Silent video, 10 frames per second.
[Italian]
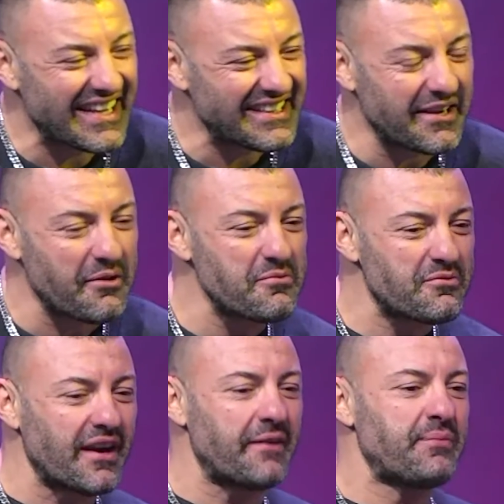e niente,
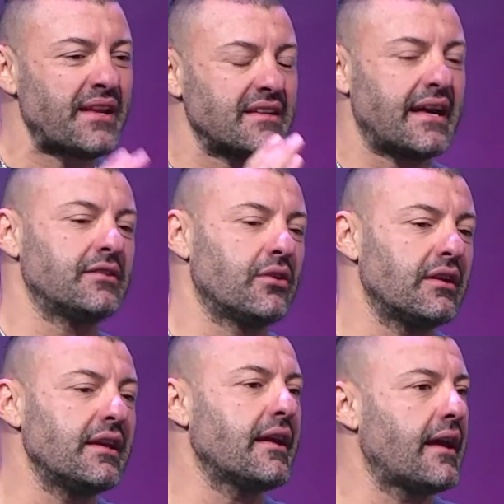comunque
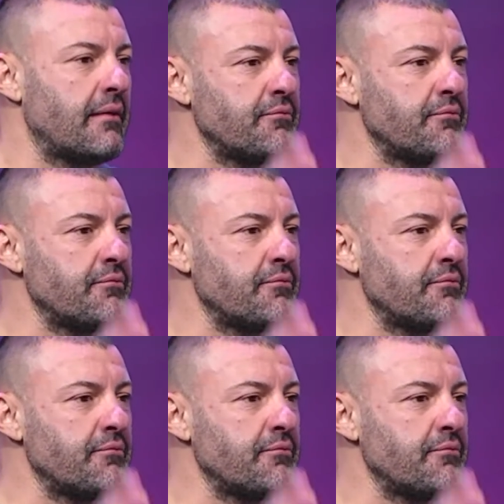ero lì